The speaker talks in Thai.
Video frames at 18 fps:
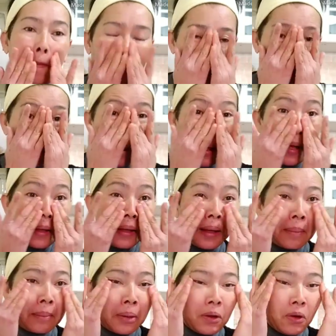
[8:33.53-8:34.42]
ส่วนมาก
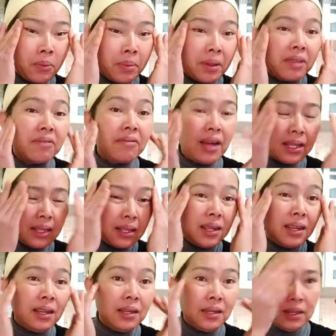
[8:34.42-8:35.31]
แกไม่ค่อยเป็นหวัด
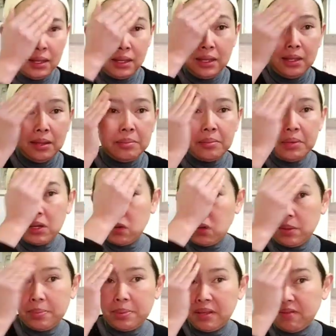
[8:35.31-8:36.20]
นะไม่
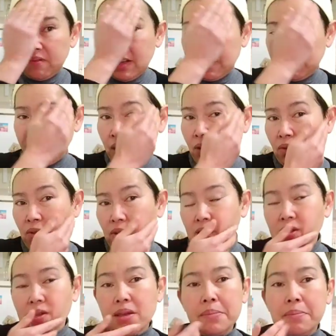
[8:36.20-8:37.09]
ค่อยเป็นหวัดไม่ค่อย
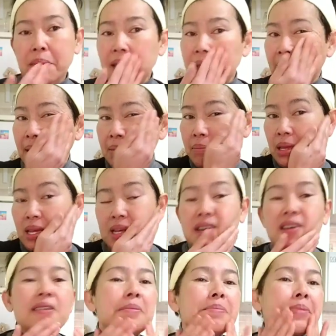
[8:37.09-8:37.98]
ไม่ไม่
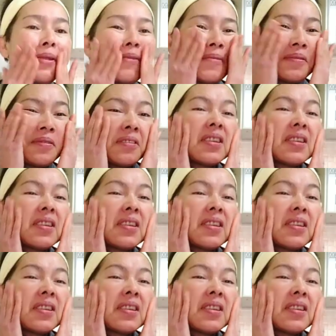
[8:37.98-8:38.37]
เคยเป็น